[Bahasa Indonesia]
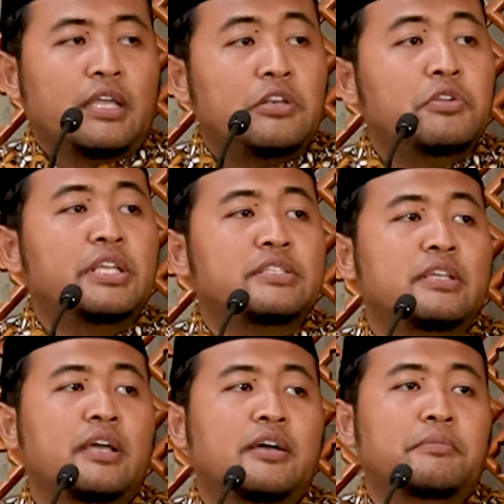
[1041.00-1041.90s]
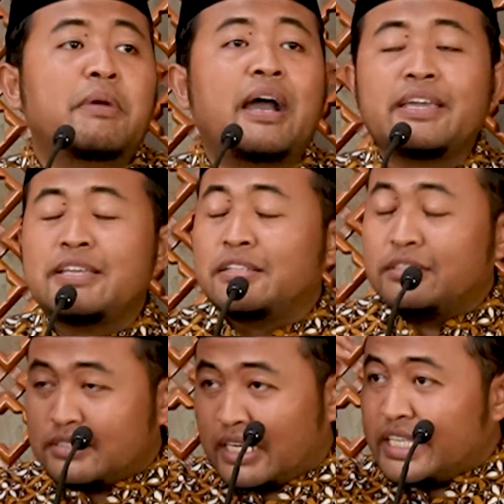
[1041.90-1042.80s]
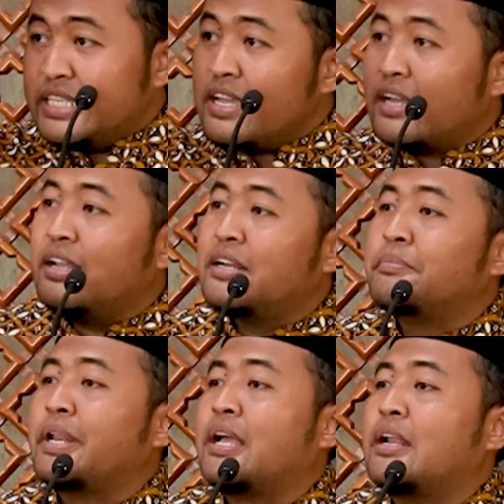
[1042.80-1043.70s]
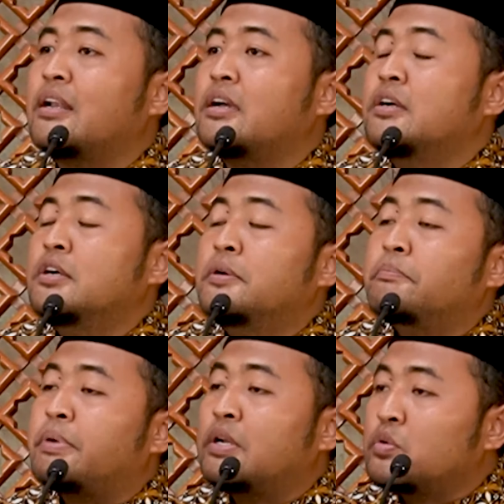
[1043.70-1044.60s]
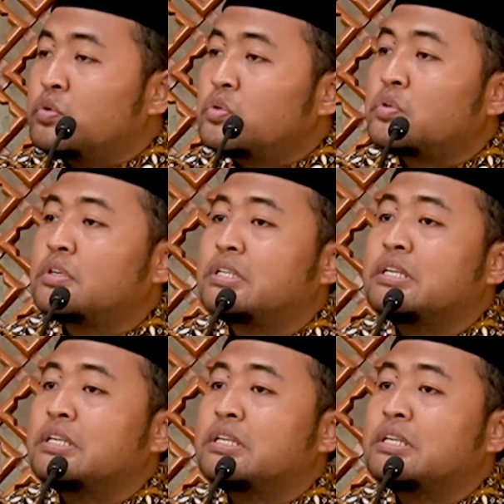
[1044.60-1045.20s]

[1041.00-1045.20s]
Indonesia, maka yang terngiang dalam mereka adalah penduduk